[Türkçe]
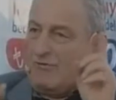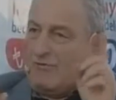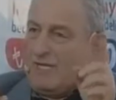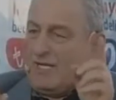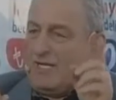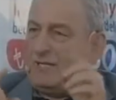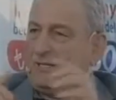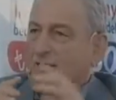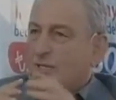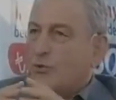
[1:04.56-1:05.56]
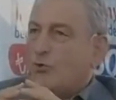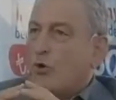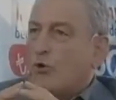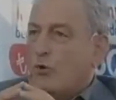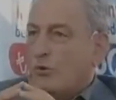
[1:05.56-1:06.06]
ve
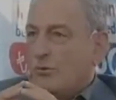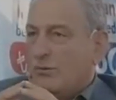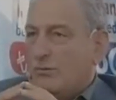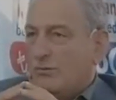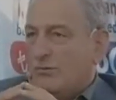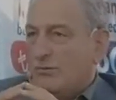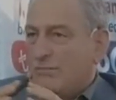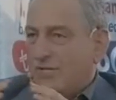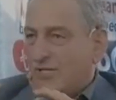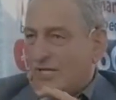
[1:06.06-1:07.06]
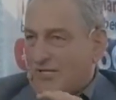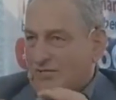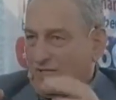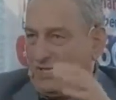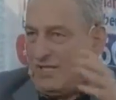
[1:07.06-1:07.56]
gönül
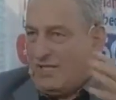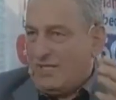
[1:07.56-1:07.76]
meselesi